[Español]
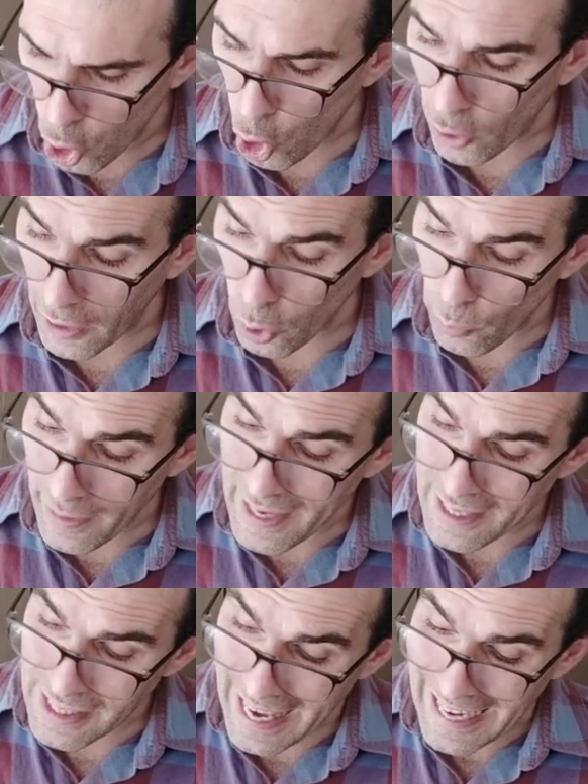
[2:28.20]
los
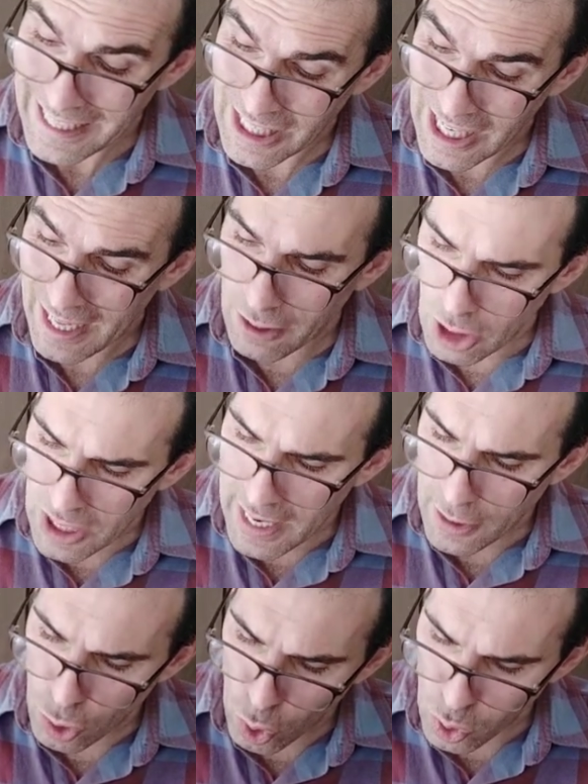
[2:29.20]
querubines
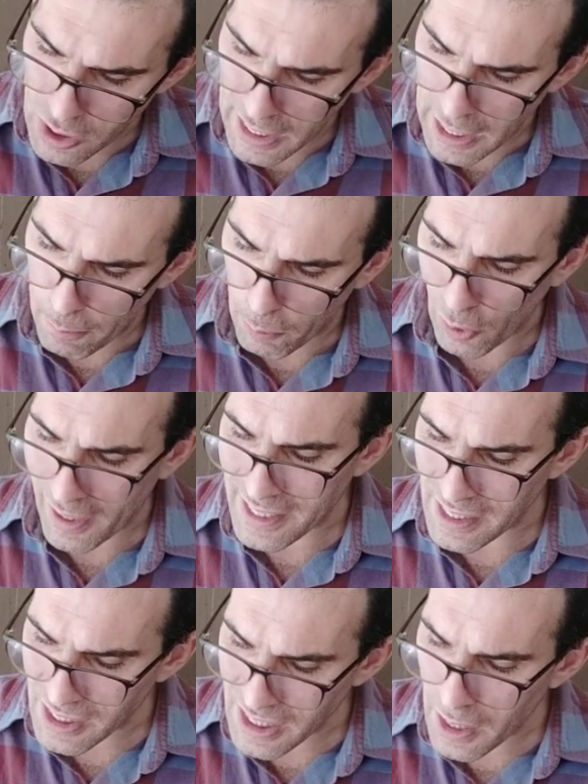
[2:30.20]
extendían sus alas por
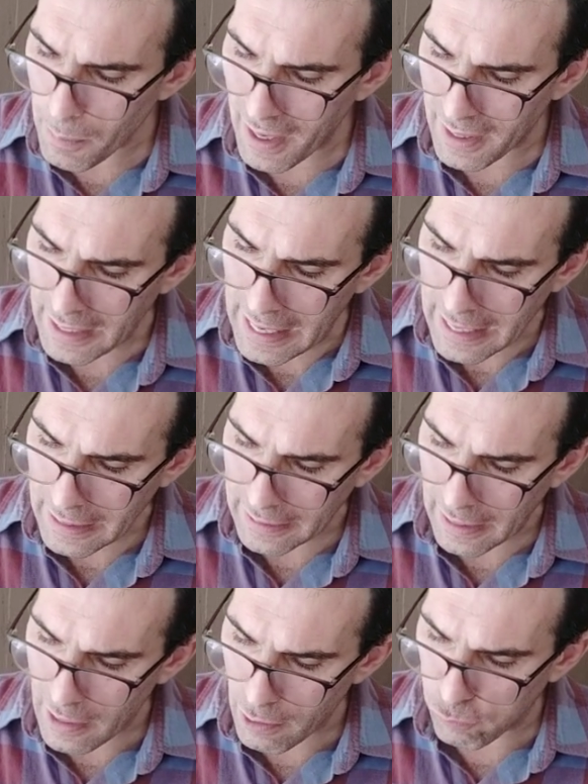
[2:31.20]
encima del
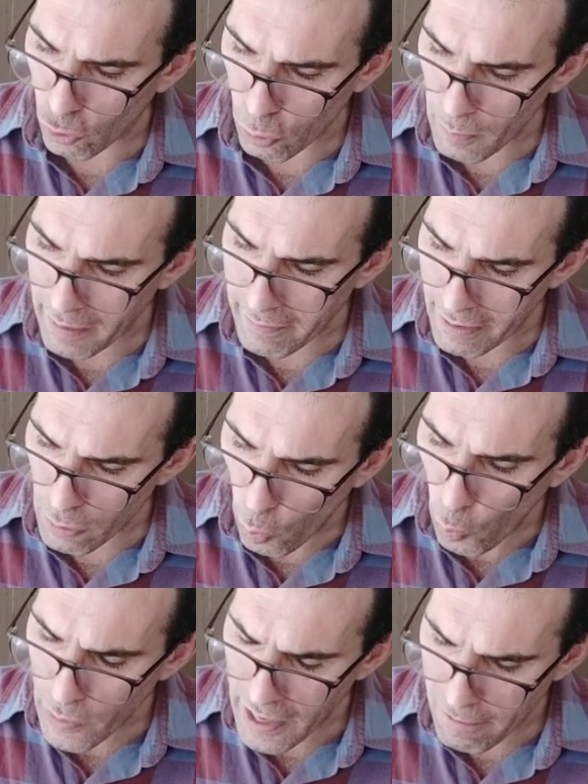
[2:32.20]
arca y formaban
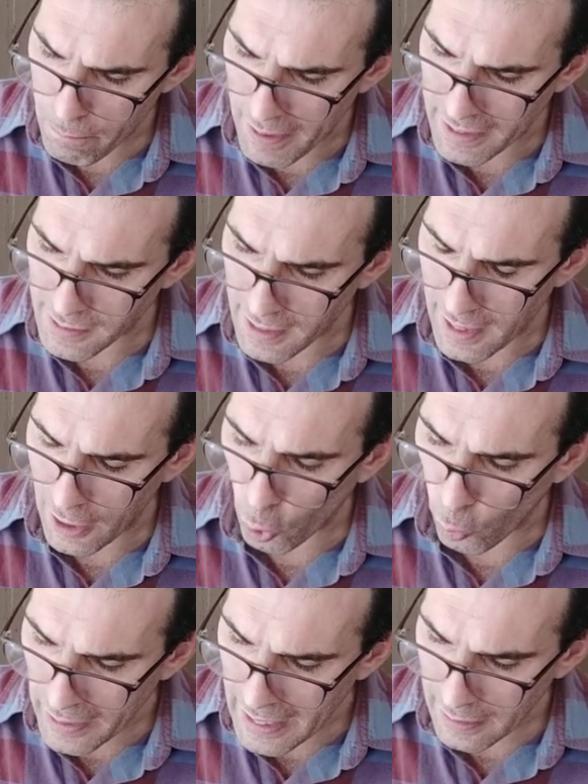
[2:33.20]
una especie de
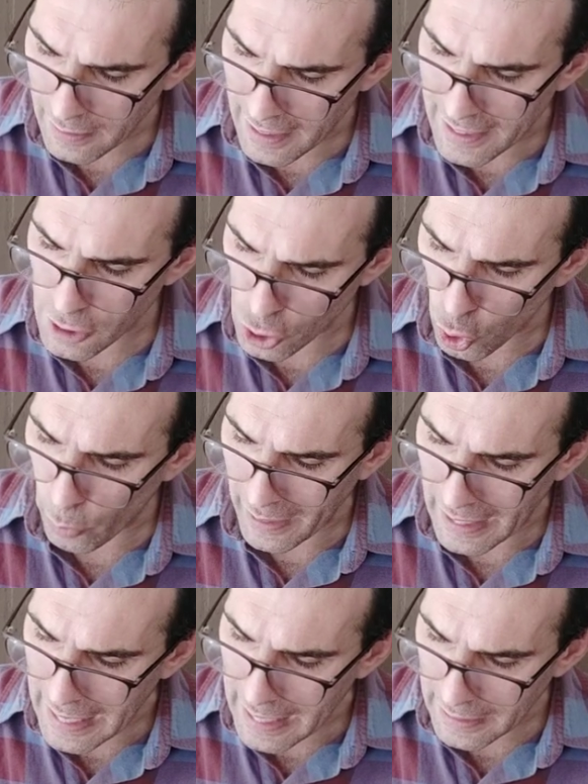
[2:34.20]
cubierta
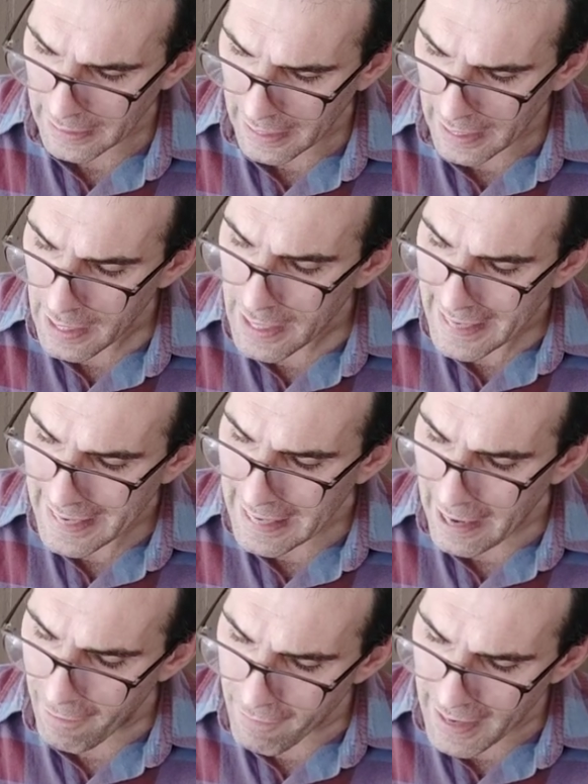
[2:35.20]
sobre el arca y
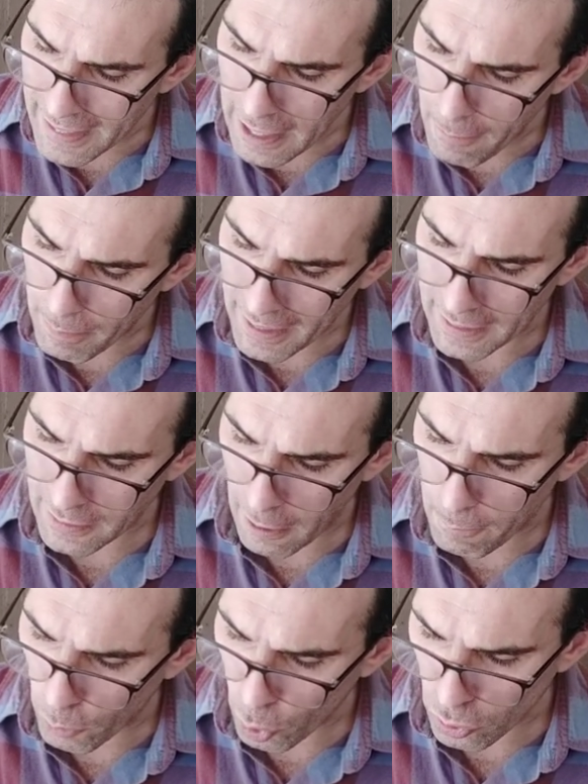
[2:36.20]
las varas para
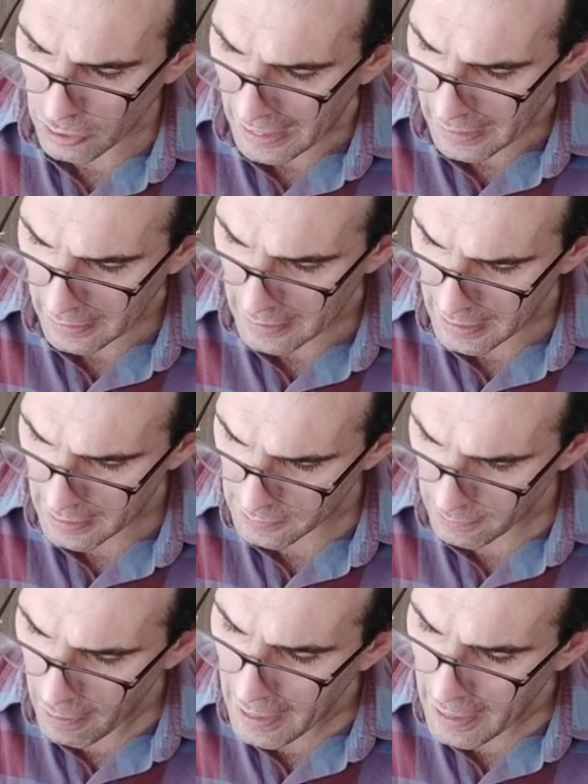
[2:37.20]
transportarla.